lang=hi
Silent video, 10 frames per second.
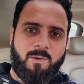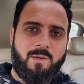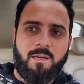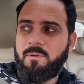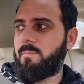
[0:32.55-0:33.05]

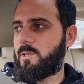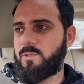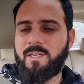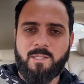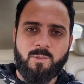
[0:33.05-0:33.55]
और अभी मैं
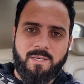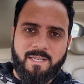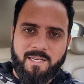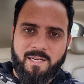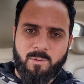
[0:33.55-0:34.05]
जुनेद को
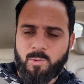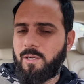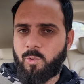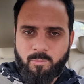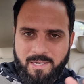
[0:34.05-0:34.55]
लेके आया हूँ
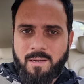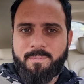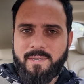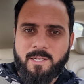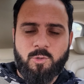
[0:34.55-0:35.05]
थोड़ा घुमाया
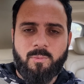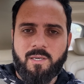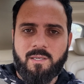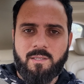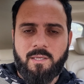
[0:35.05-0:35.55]
फिर आया सुबह
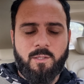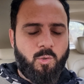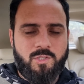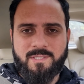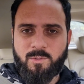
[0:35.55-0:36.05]
का एक
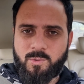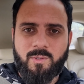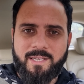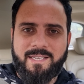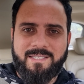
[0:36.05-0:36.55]
दो चीज़ें उसको
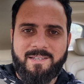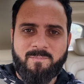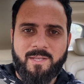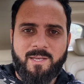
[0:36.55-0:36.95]
लेके दी हैं